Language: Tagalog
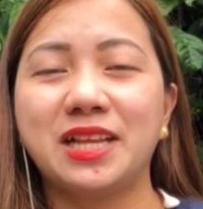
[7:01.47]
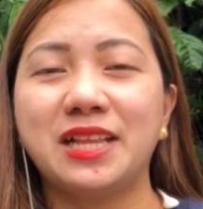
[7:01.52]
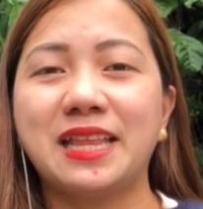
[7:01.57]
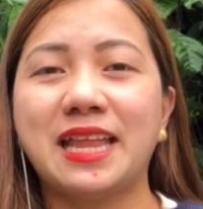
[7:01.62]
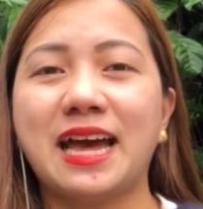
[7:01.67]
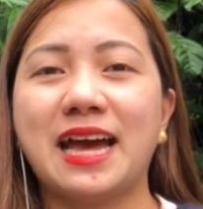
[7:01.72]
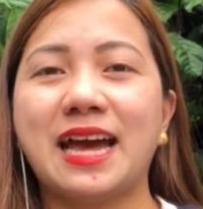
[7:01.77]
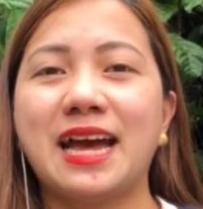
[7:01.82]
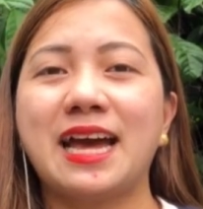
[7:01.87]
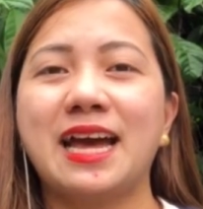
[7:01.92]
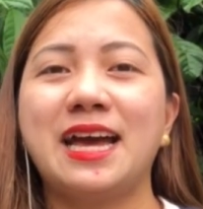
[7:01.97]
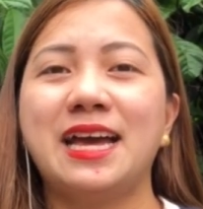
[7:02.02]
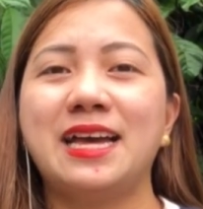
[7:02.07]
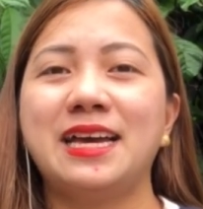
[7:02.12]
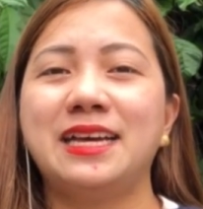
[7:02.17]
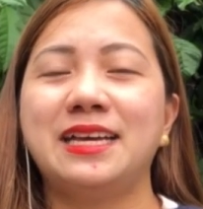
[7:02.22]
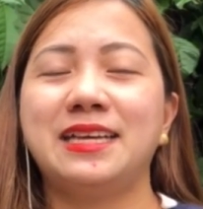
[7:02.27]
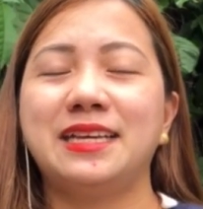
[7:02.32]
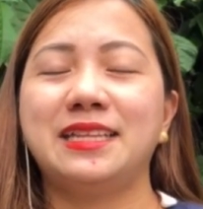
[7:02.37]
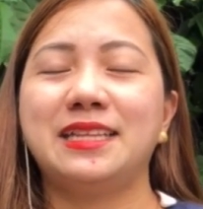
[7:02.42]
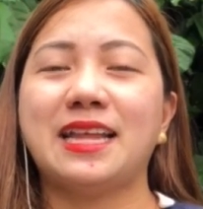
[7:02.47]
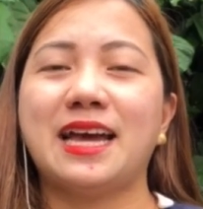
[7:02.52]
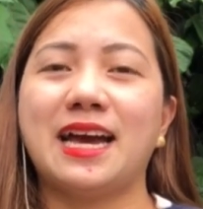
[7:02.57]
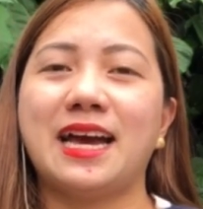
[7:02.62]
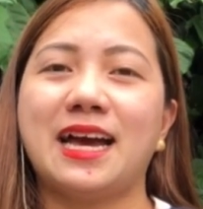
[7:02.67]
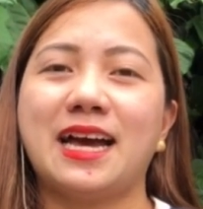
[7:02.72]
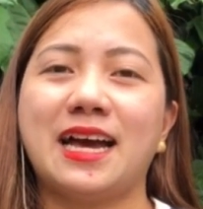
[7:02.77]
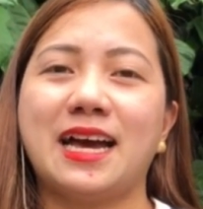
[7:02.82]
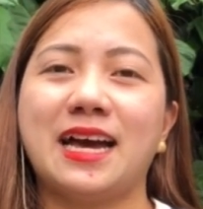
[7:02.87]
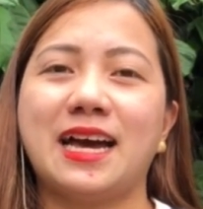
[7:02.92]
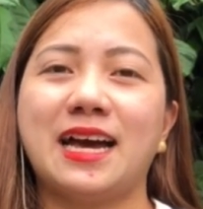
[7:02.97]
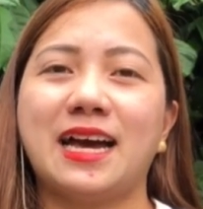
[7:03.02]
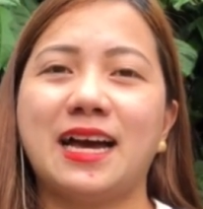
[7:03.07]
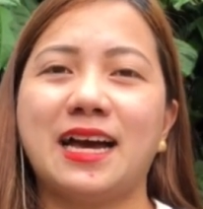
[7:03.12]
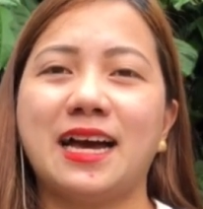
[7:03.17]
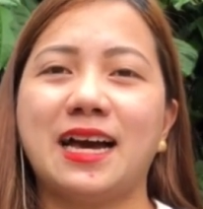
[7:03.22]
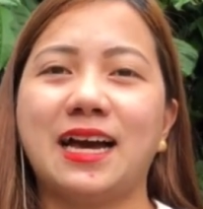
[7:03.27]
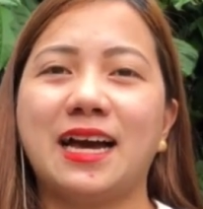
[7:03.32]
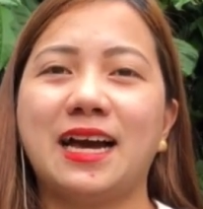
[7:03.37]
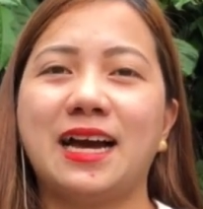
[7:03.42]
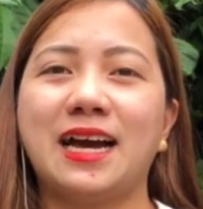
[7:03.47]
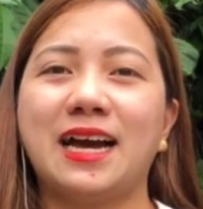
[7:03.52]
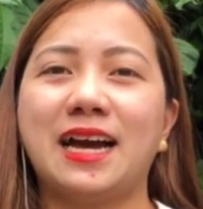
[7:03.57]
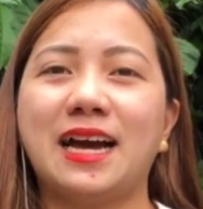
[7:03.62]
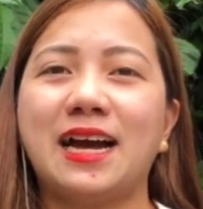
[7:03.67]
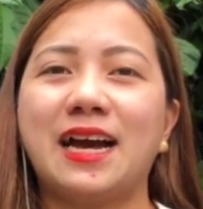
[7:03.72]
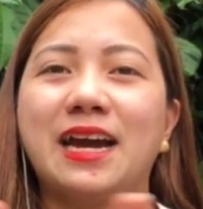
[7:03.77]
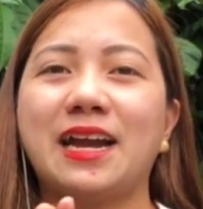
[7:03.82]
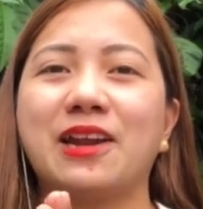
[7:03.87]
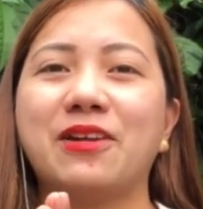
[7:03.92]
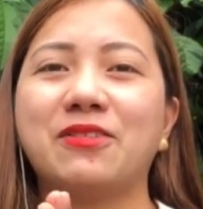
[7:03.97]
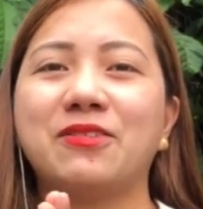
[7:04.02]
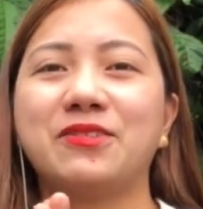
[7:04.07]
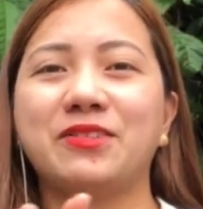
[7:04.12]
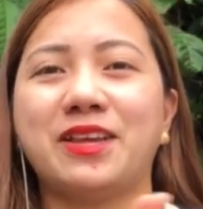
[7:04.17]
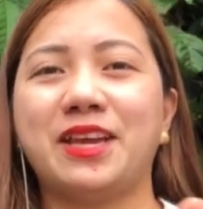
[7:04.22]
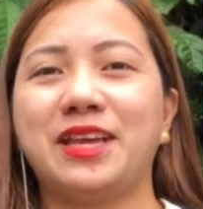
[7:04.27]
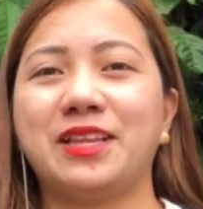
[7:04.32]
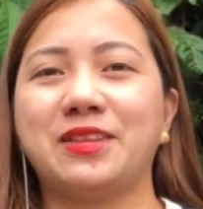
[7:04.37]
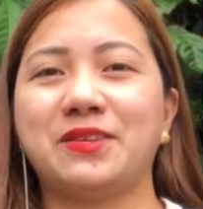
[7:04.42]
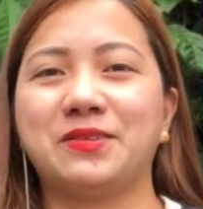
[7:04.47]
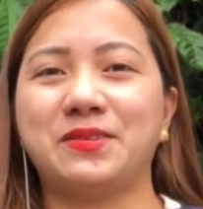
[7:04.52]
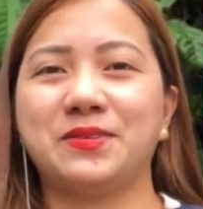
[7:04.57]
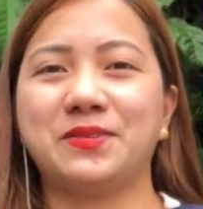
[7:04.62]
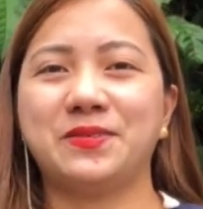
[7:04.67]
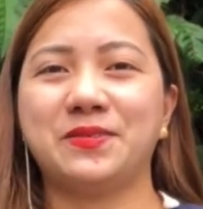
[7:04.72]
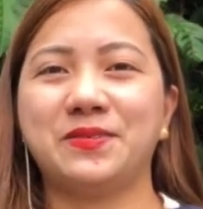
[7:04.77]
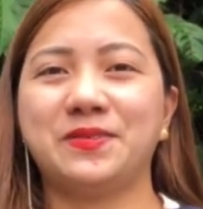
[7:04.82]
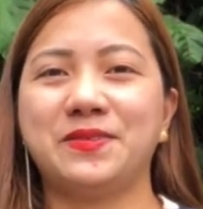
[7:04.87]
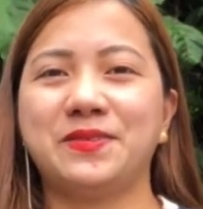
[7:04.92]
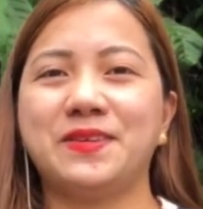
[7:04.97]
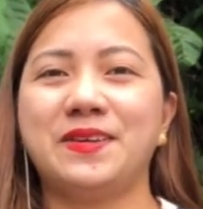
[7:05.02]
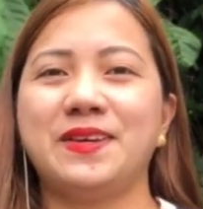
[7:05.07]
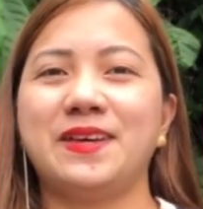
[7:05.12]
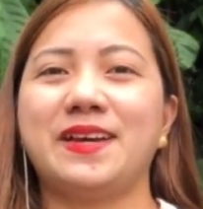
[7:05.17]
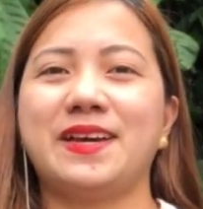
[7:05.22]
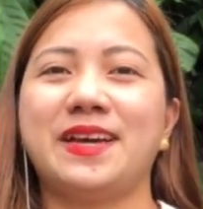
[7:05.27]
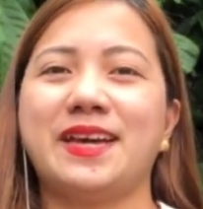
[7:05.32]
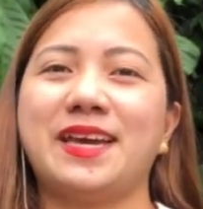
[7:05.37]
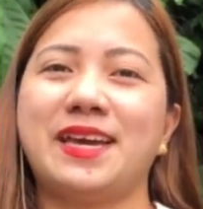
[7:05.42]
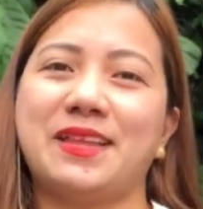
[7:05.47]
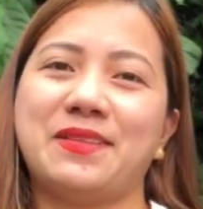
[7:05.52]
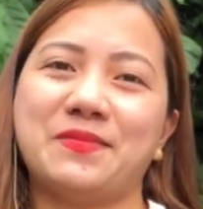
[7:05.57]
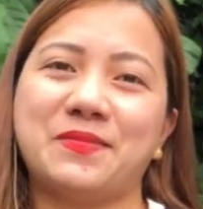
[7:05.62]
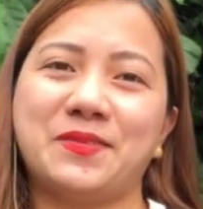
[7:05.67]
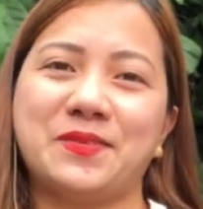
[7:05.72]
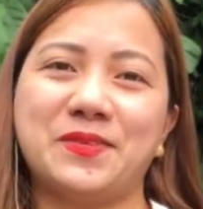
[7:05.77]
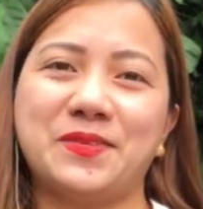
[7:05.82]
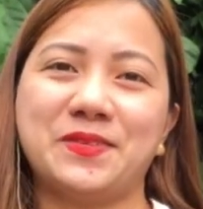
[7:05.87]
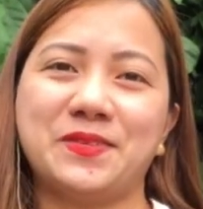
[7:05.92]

na na araw ko na ito. Ayan po.